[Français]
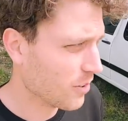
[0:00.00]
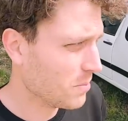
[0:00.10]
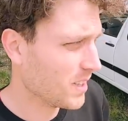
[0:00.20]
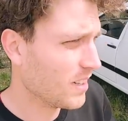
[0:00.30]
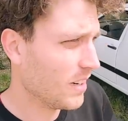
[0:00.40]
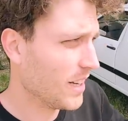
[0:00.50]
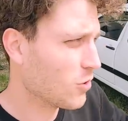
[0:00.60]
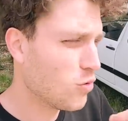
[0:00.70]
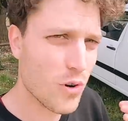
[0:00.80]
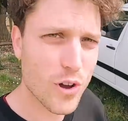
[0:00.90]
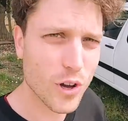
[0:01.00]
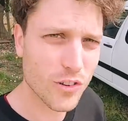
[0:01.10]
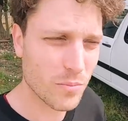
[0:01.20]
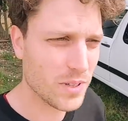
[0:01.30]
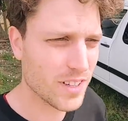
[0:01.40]
j'aime bien les couleurs,
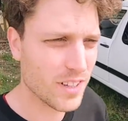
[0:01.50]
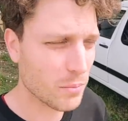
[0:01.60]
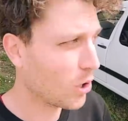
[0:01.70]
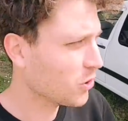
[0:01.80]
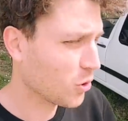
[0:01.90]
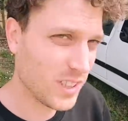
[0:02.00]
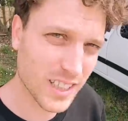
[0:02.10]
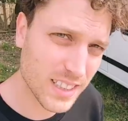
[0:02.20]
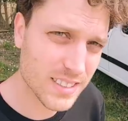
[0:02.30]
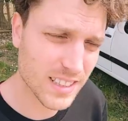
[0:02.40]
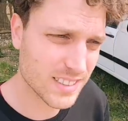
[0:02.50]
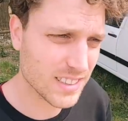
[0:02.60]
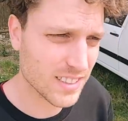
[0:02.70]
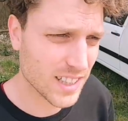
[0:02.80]
j'aime bien prendre des risques, etc.